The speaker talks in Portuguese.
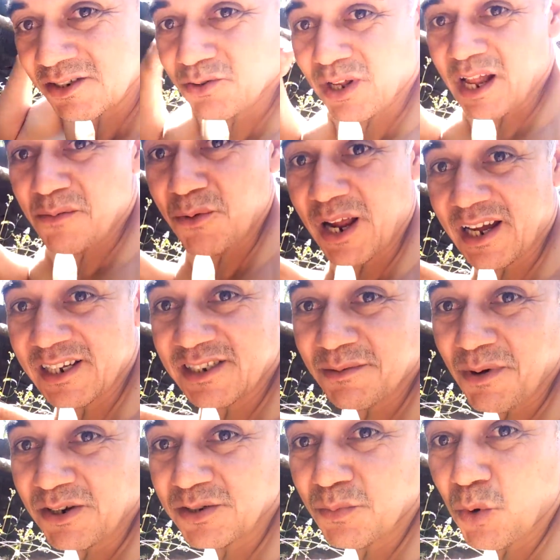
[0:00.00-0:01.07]
A gente quando era moleque a gente
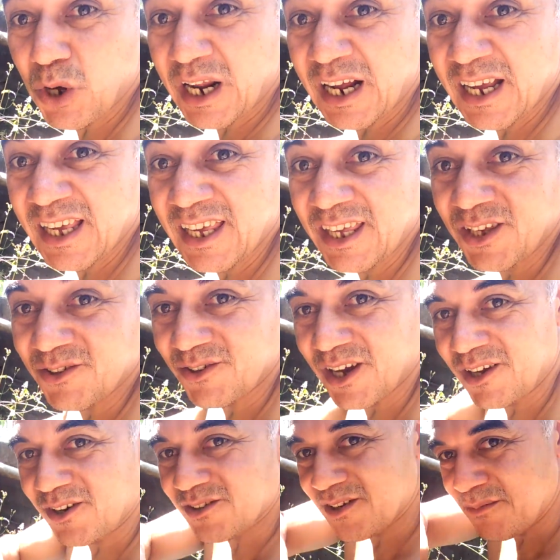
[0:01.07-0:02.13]
chamava de moranguinho,
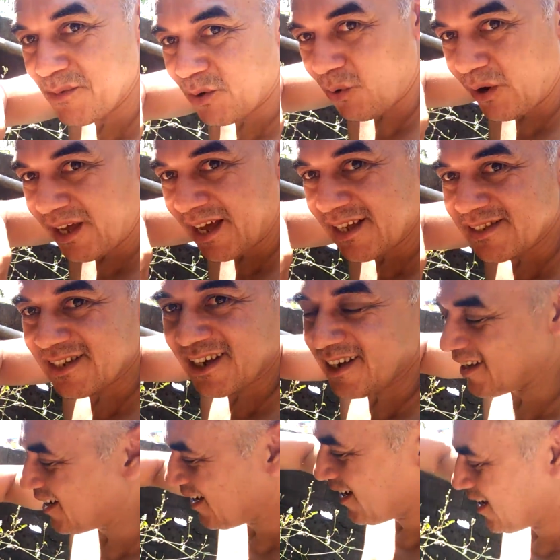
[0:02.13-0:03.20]
quem, quem me conhece
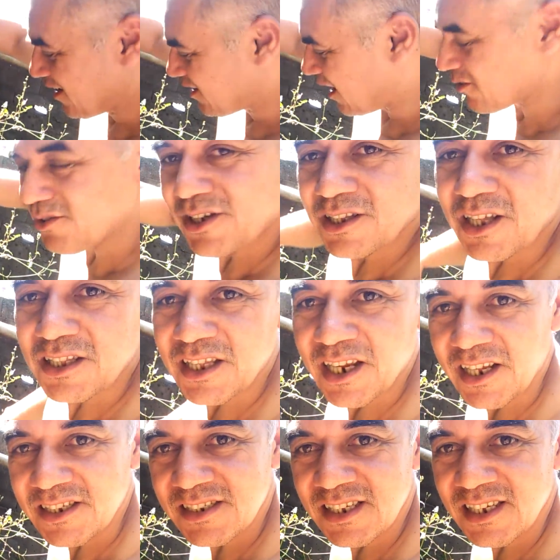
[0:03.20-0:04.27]
aí, lá do Santa
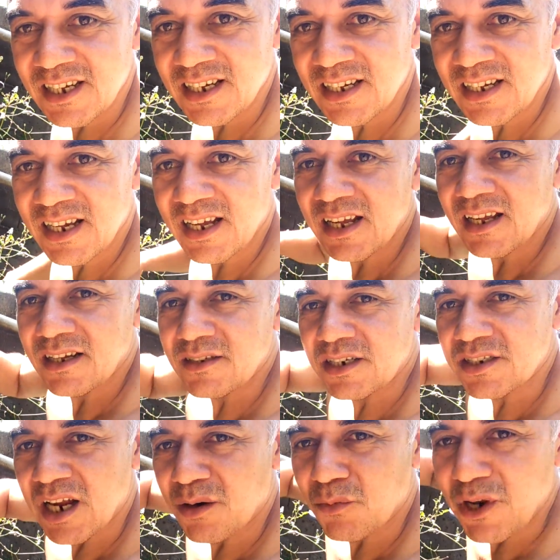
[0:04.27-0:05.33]
Terezinha. A
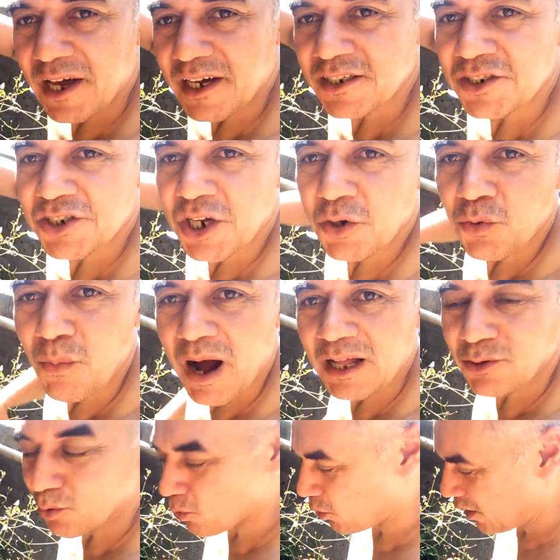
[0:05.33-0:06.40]
gente era moleque, a gente ia no
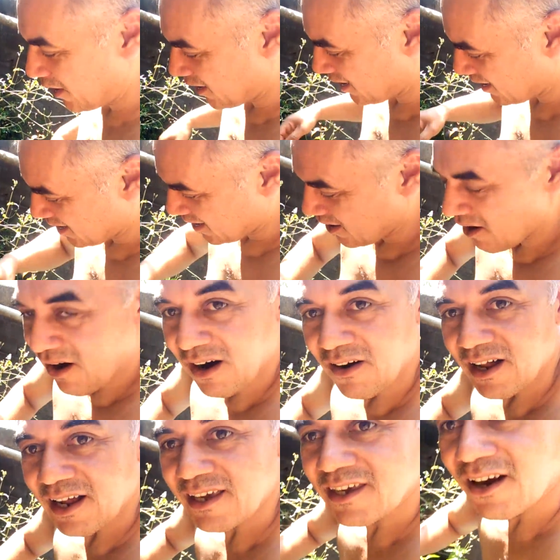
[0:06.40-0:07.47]
mato colher.
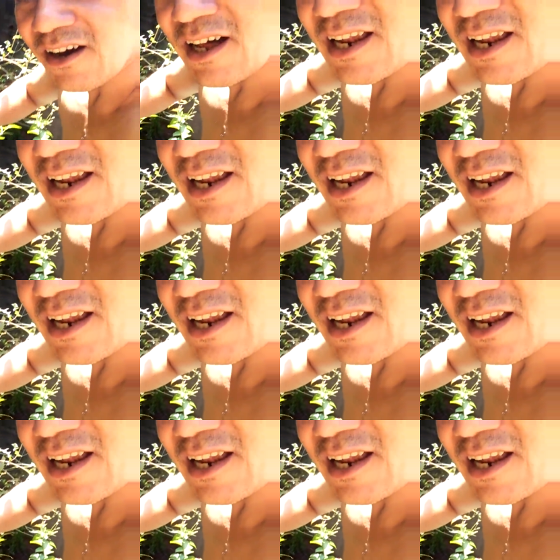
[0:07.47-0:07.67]
Agora aqui, ó,